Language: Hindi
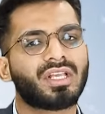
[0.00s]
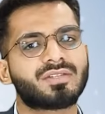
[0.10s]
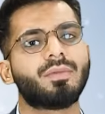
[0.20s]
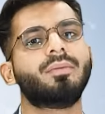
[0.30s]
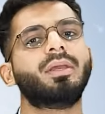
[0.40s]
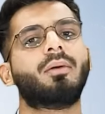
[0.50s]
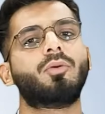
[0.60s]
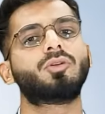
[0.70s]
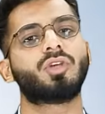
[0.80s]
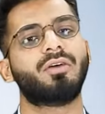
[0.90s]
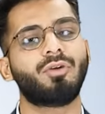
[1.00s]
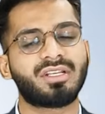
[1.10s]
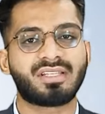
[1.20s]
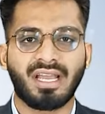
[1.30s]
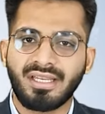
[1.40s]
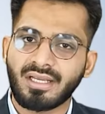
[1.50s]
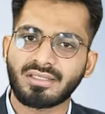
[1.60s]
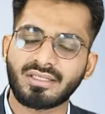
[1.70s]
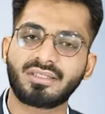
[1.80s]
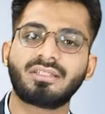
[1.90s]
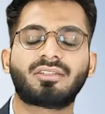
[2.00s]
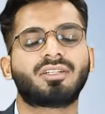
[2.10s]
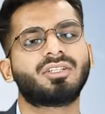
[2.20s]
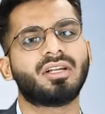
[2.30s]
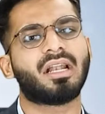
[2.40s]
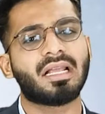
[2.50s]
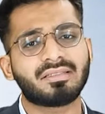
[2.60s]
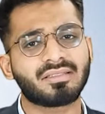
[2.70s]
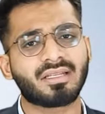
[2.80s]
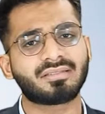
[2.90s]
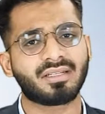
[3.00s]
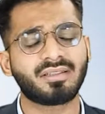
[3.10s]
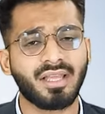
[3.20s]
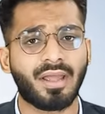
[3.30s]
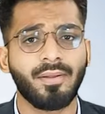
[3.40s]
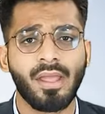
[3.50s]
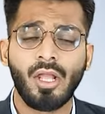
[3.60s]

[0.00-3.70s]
इसमें भी हम लोग जो है वो डिज़ाइनिंग कर सकते हैं स्ट्रक्चर एनालिसिस कर सकते हैं